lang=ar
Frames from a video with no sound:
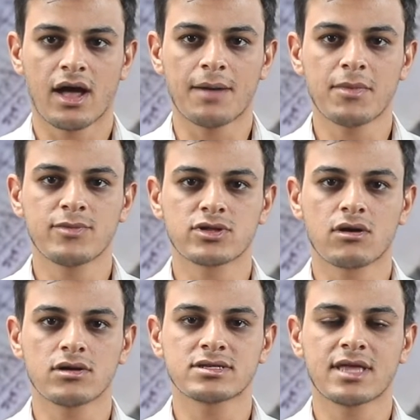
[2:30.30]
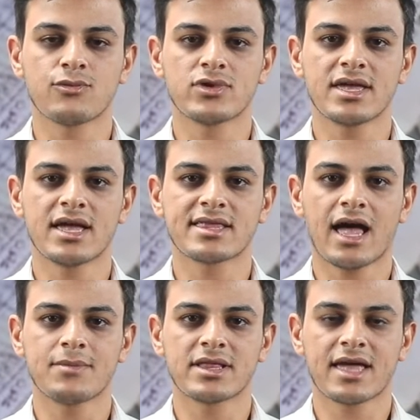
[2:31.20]
أما البطاقات التموينية
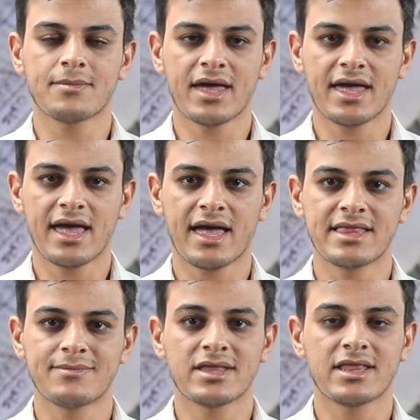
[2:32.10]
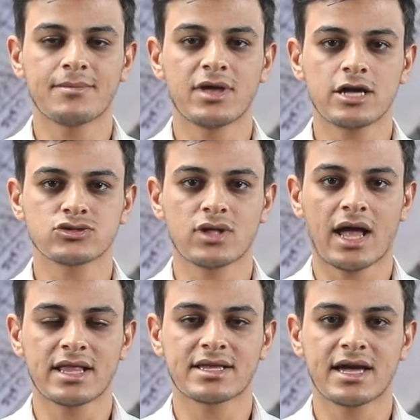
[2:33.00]
تعمل كما هي لمن لم يحصل
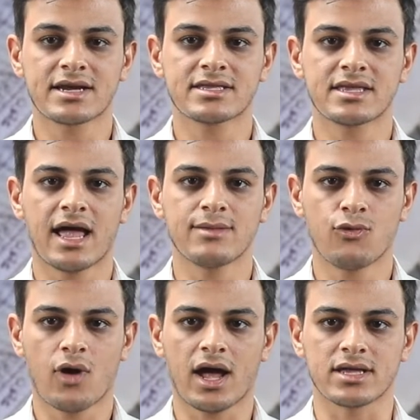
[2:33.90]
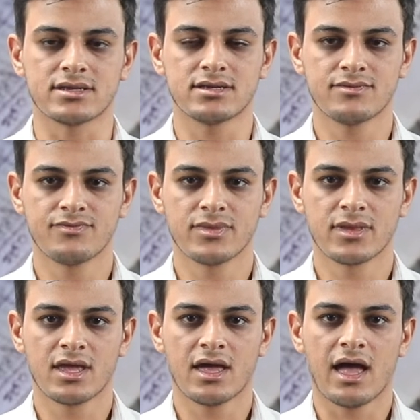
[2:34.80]
على الكارت الموحد
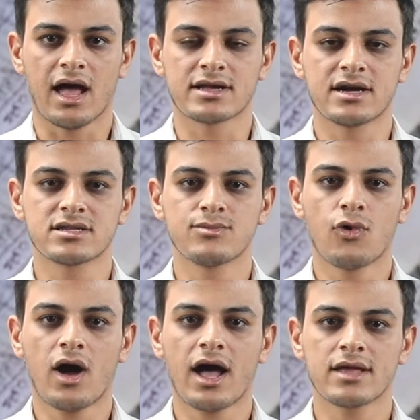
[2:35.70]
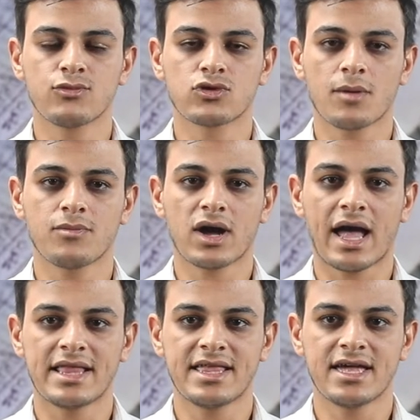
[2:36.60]
الكارت الموحد مطبق
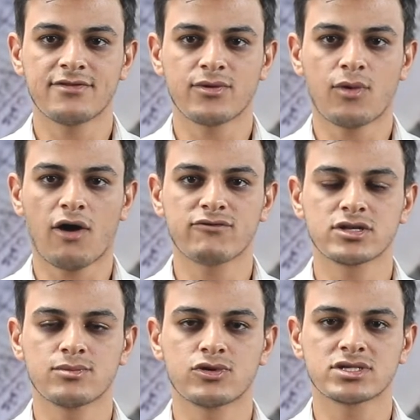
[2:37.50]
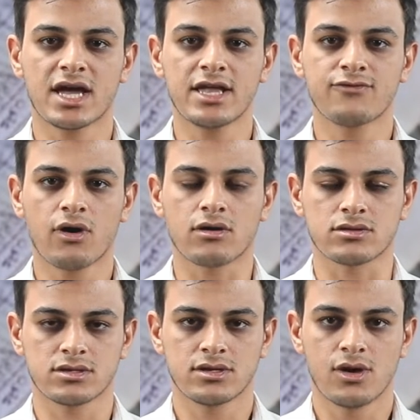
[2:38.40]
حاليا في محافظة بورسعيد فقط
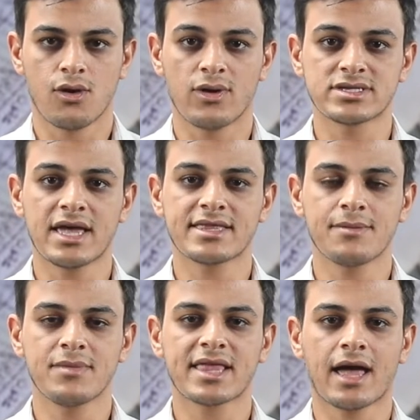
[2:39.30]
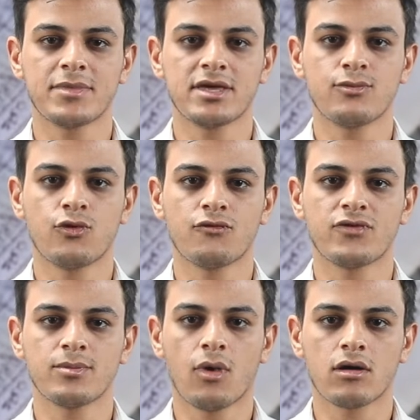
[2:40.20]
وسيتم تعميمه
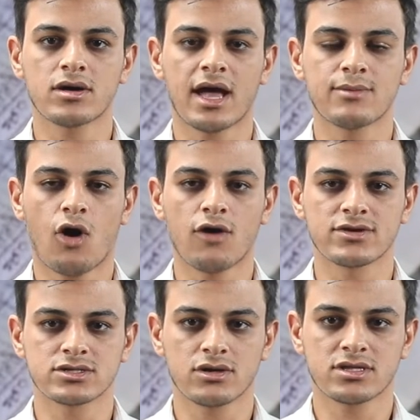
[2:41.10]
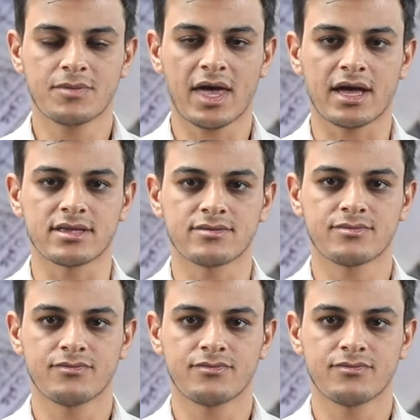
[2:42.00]
في باقي المحافظات تباعا